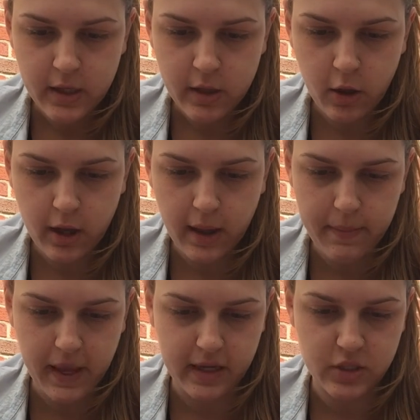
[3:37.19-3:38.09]

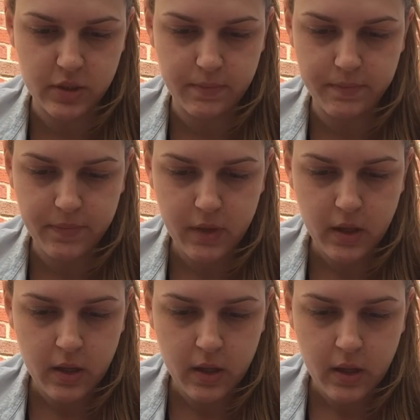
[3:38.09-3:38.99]
Loucamente.
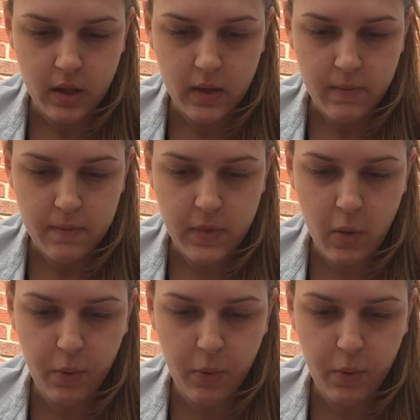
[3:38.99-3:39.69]
Não